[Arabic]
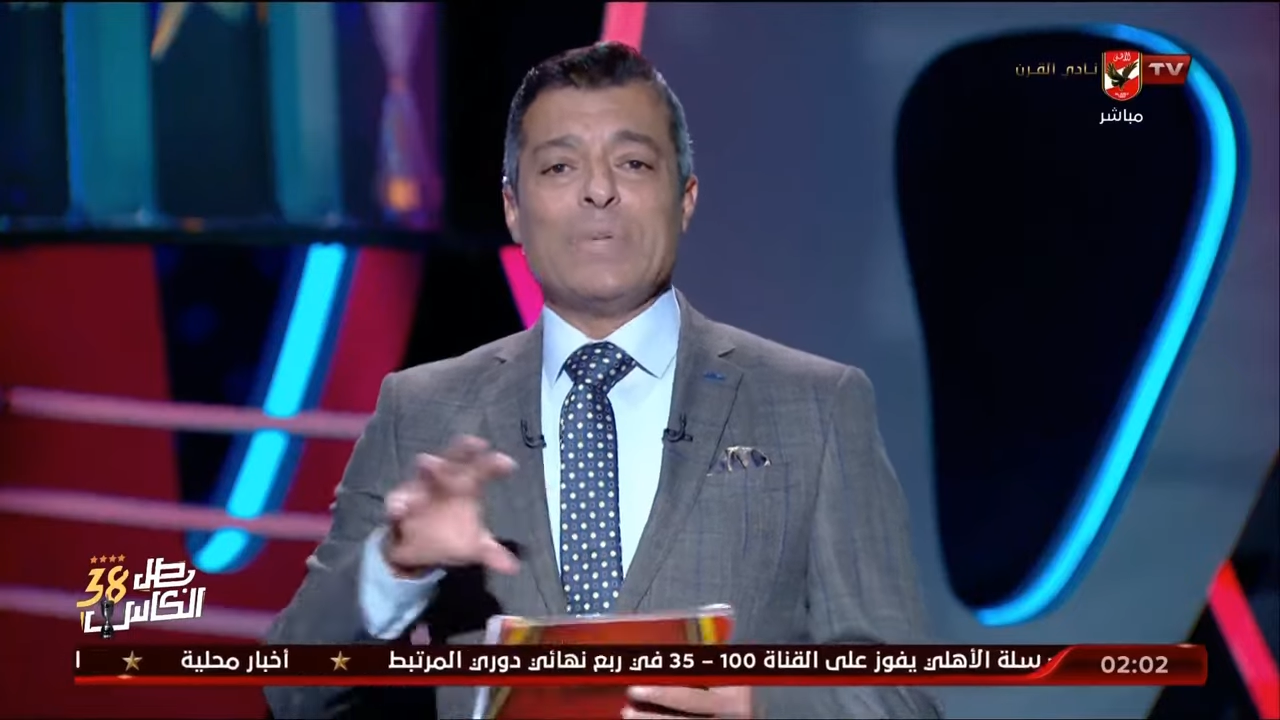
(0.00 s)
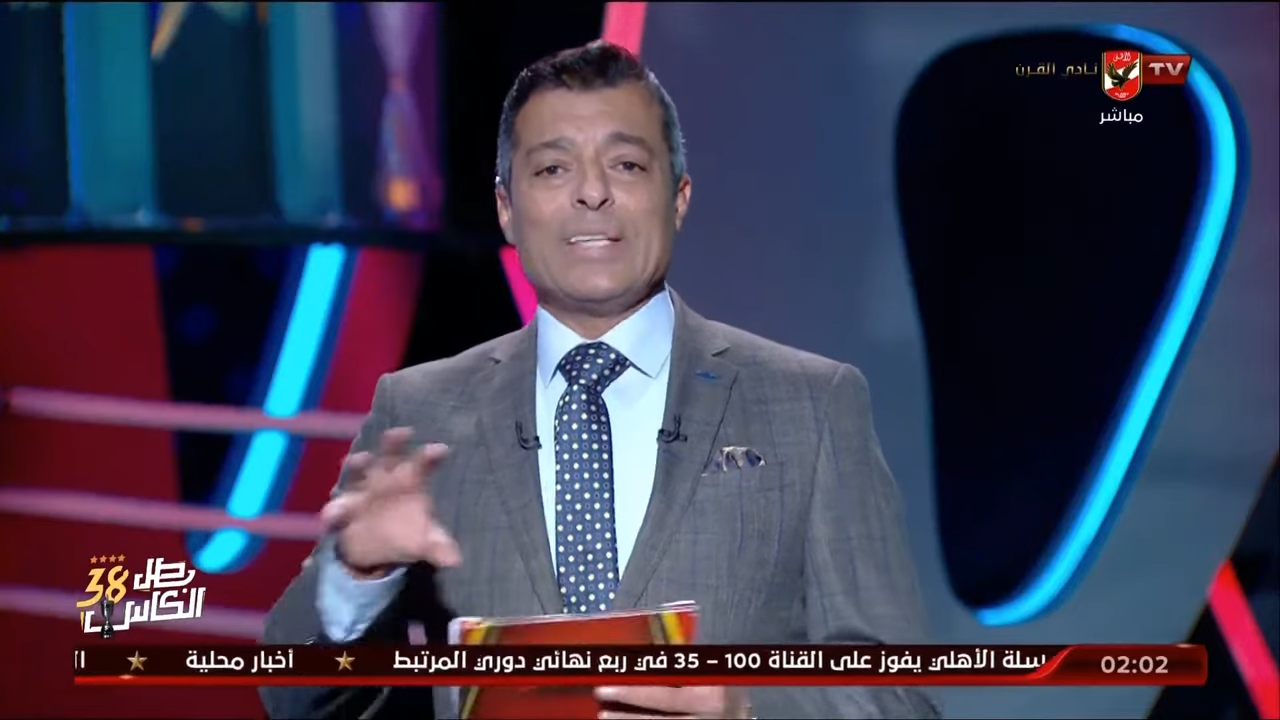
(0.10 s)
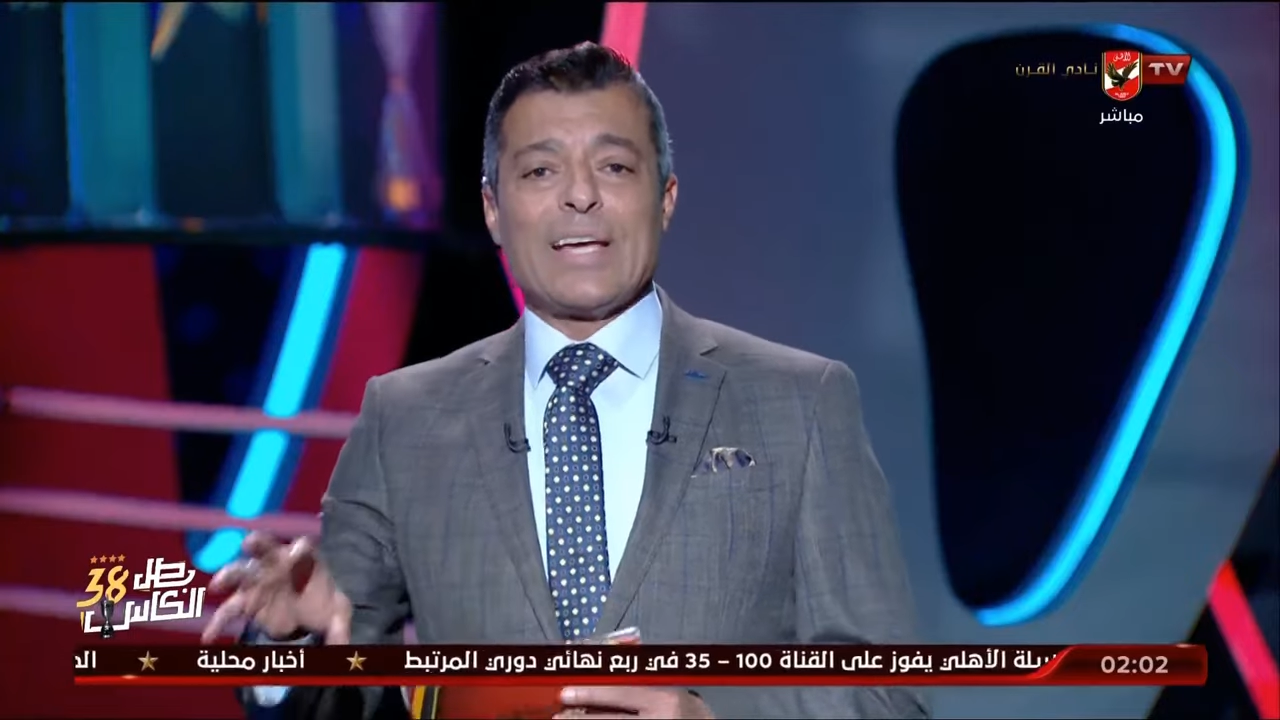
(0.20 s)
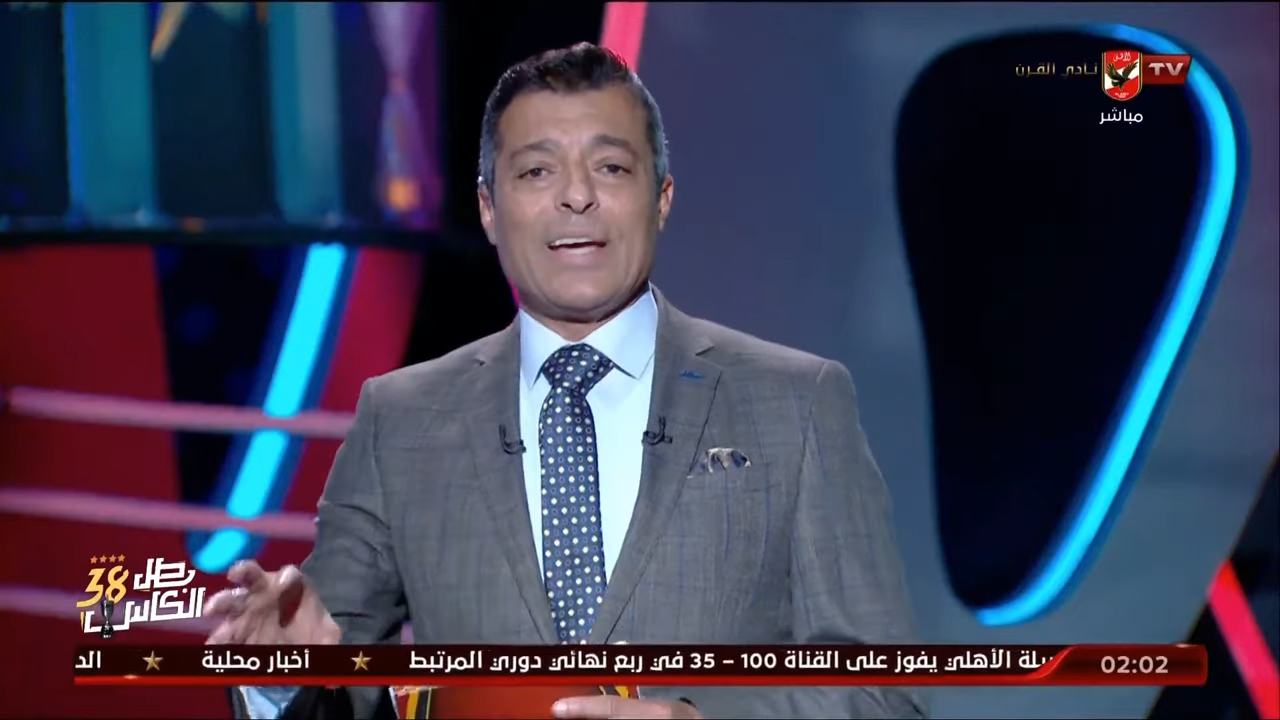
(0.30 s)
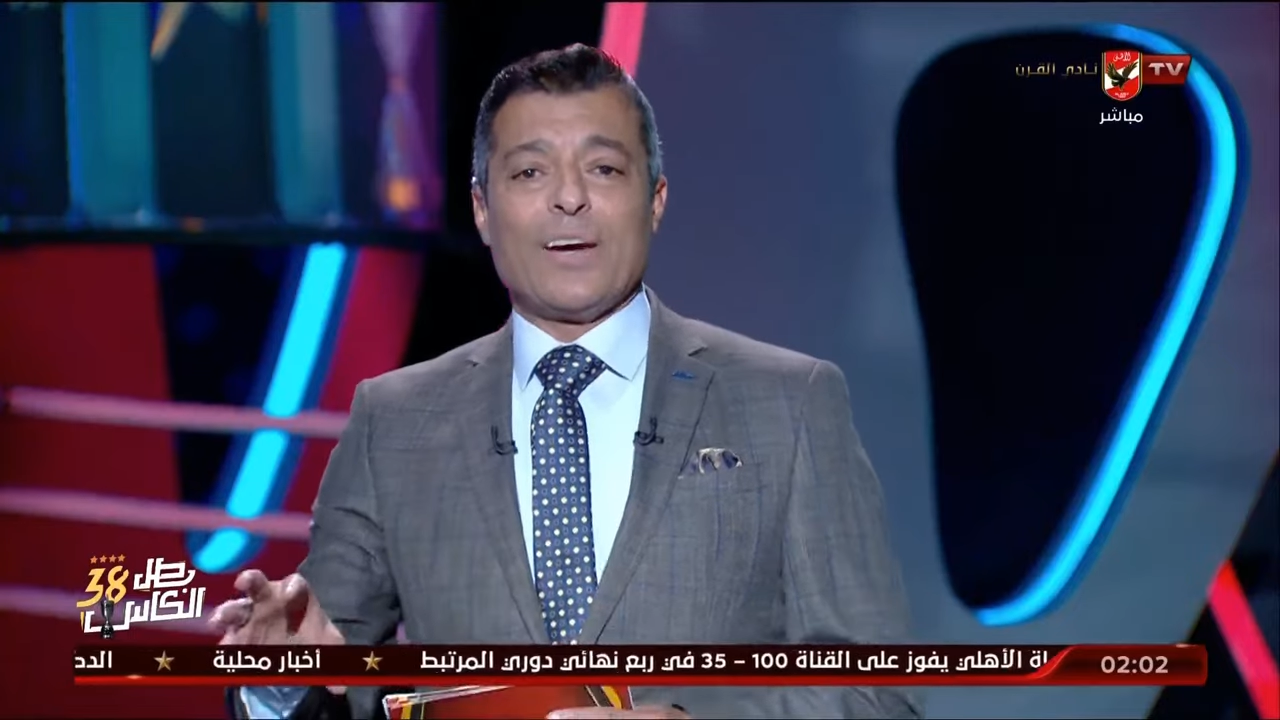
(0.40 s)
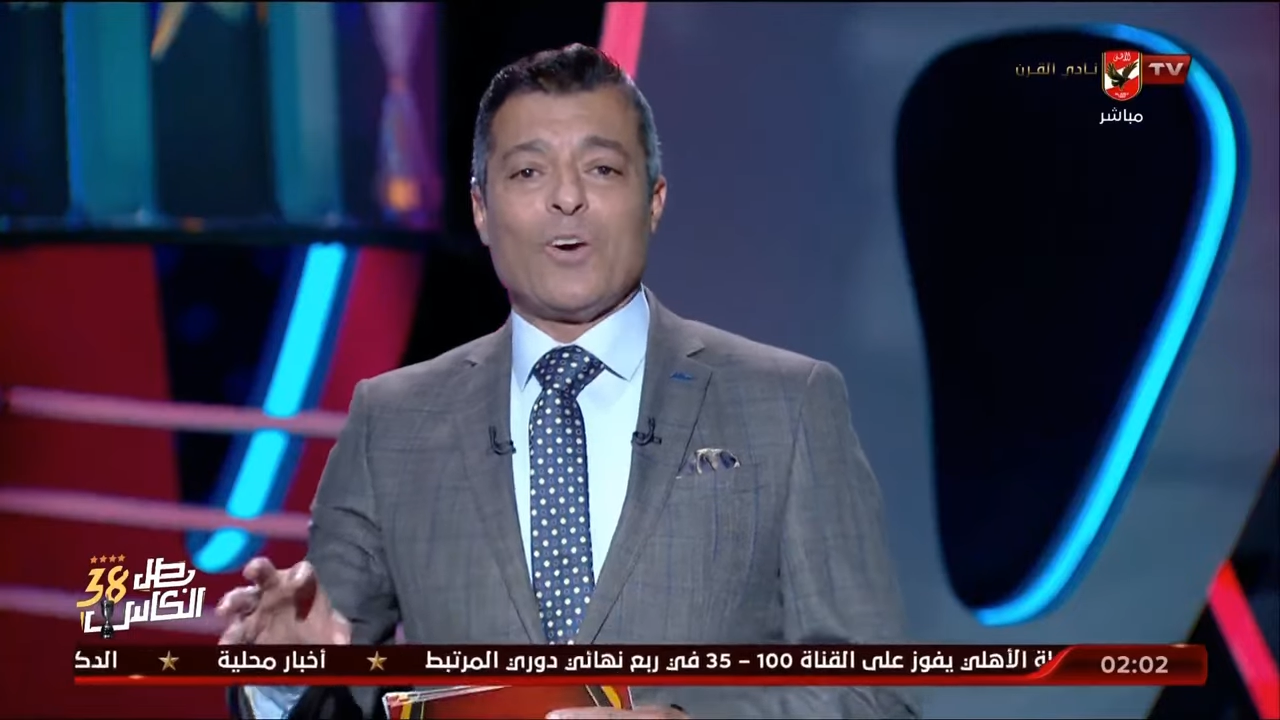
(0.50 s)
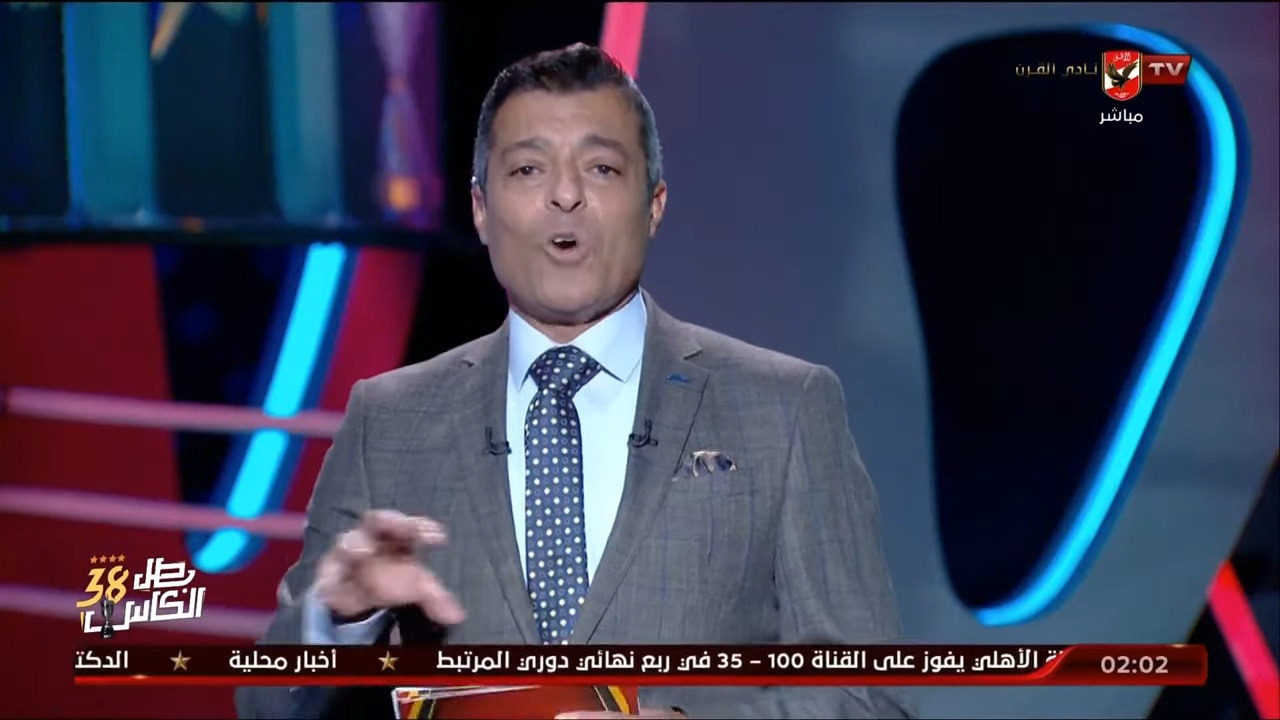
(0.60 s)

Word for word: ميزه